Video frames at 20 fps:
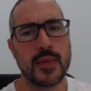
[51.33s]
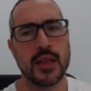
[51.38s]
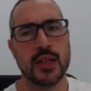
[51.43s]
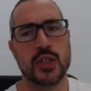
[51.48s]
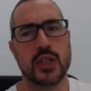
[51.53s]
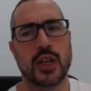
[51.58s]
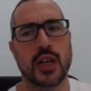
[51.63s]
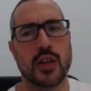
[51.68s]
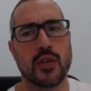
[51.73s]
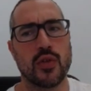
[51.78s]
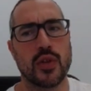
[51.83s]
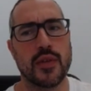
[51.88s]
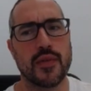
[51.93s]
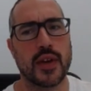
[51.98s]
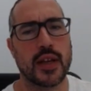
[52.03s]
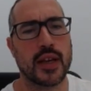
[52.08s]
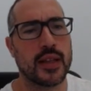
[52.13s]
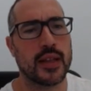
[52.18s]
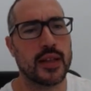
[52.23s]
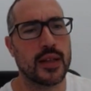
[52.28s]
cercando di
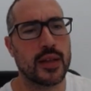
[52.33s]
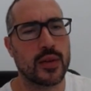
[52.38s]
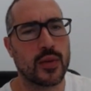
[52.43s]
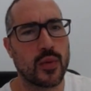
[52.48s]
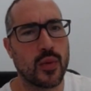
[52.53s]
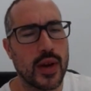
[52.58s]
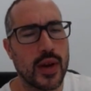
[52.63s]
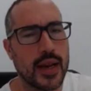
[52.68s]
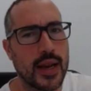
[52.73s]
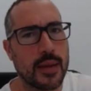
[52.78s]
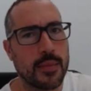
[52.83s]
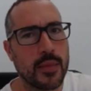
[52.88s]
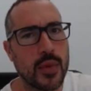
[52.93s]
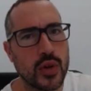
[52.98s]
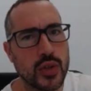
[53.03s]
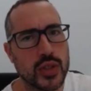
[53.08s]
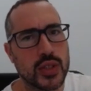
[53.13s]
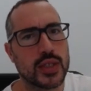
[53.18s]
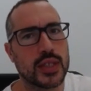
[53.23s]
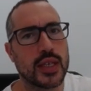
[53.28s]
fare quella
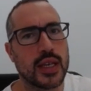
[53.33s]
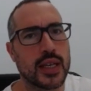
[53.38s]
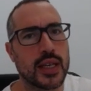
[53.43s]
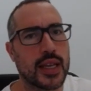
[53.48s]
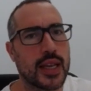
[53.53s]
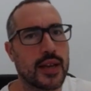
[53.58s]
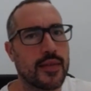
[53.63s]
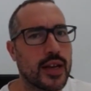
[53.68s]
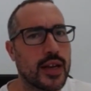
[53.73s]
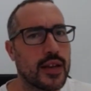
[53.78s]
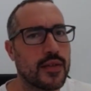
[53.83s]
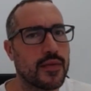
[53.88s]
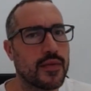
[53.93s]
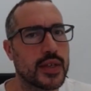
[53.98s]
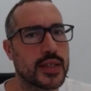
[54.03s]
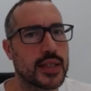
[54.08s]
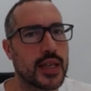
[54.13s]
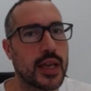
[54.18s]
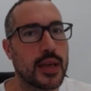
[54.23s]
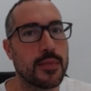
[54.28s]
mossa a cavallo
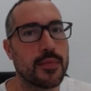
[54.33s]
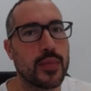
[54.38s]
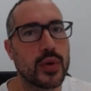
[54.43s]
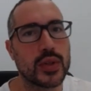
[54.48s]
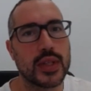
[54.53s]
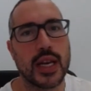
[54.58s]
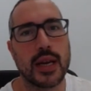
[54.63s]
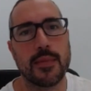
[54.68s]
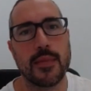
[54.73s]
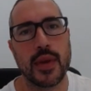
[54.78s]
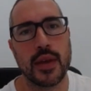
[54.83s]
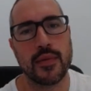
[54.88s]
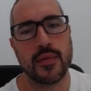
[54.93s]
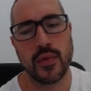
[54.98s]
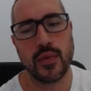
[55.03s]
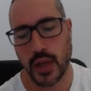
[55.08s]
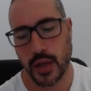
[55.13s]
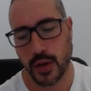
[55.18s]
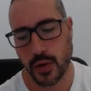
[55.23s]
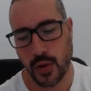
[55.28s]
F6, potrebbe
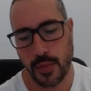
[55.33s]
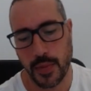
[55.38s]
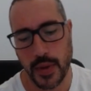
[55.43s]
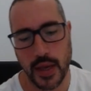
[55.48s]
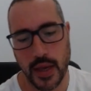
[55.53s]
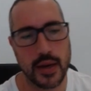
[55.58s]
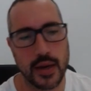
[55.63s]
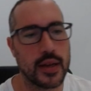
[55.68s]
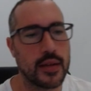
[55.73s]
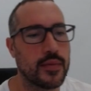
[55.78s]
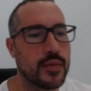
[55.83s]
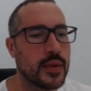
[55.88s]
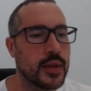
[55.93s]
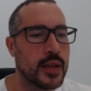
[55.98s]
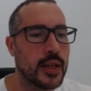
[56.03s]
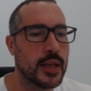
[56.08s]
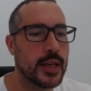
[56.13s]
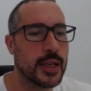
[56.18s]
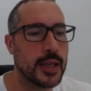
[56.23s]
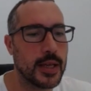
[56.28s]
voler copiare
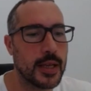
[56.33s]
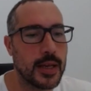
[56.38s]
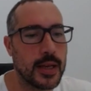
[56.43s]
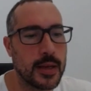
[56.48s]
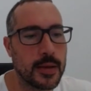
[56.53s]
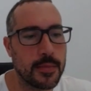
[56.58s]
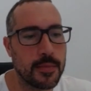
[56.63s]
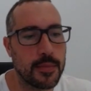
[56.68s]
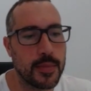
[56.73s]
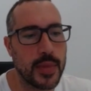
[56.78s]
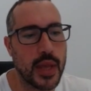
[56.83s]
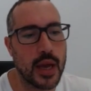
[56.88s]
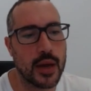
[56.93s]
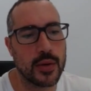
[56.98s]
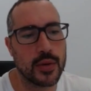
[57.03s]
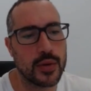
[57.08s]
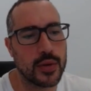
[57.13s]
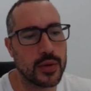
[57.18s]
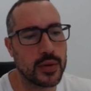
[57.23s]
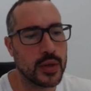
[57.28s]
il
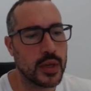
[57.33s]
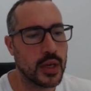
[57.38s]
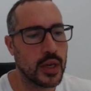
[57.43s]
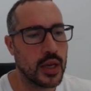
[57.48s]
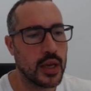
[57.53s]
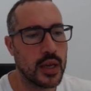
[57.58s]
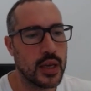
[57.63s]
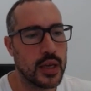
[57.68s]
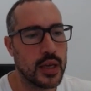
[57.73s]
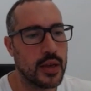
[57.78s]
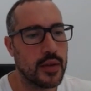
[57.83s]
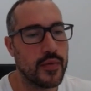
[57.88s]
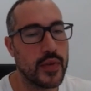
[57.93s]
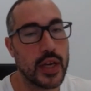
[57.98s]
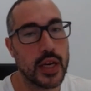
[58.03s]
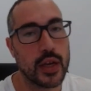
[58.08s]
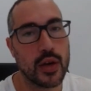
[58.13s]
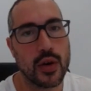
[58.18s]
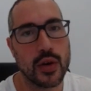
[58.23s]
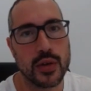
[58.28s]
bianco. Vi
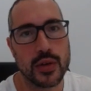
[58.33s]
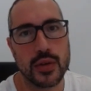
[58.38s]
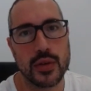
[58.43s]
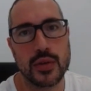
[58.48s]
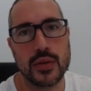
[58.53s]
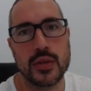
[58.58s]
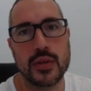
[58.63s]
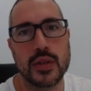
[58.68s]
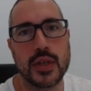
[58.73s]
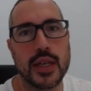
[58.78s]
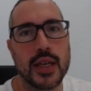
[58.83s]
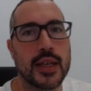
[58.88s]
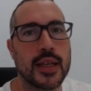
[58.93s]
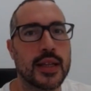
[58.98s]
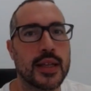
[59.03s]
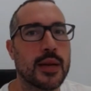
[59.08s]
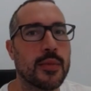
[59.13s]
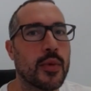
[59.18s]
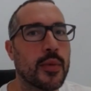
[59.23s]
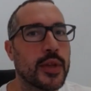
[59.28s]
ricordo che
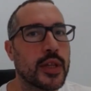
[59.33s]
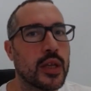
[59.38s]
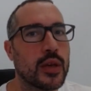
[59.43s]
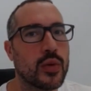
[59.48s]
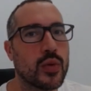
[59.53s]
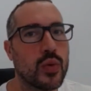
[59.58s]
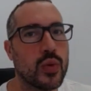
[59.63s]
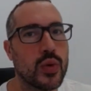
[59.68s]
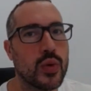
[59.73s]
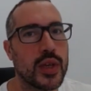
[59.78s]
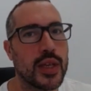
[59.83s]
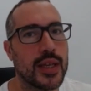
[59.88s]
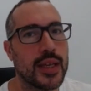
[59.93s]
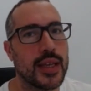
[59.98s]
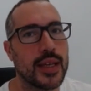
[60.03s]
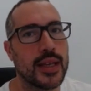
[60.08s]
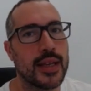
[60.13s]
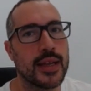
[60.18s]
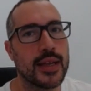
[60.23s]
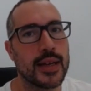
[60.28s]
nel momento in
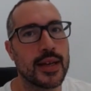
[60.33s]
cui il